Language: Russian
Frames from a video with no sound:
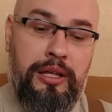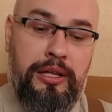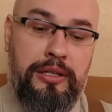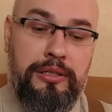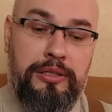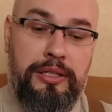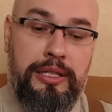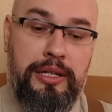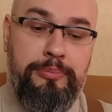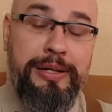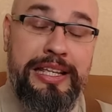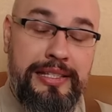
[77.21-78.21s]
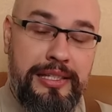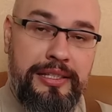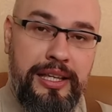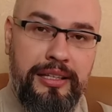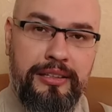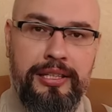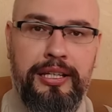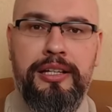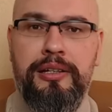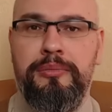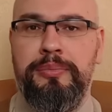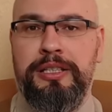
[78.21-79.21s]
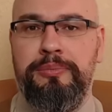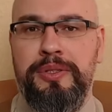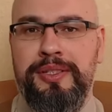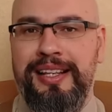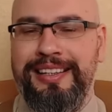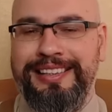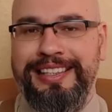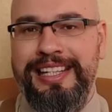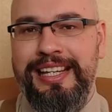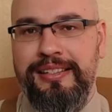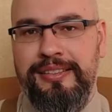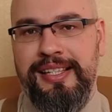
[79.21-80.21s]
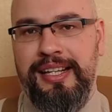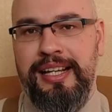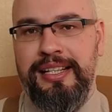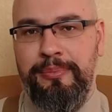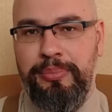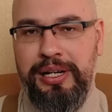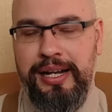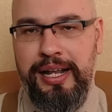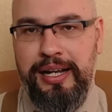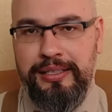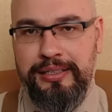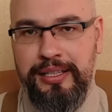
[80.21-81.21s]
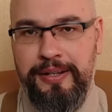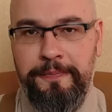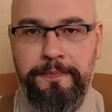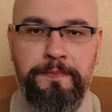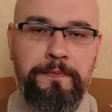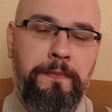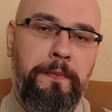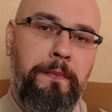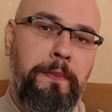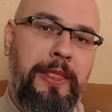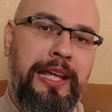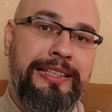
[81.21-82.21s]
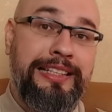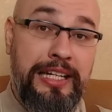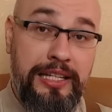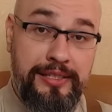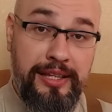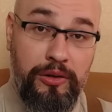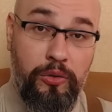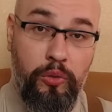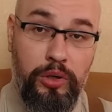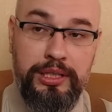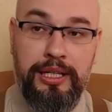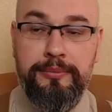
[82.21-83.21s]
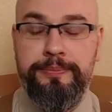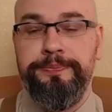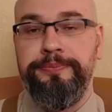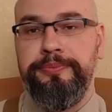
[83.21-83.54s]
а, президент а, подписал три законопроекта, три закона,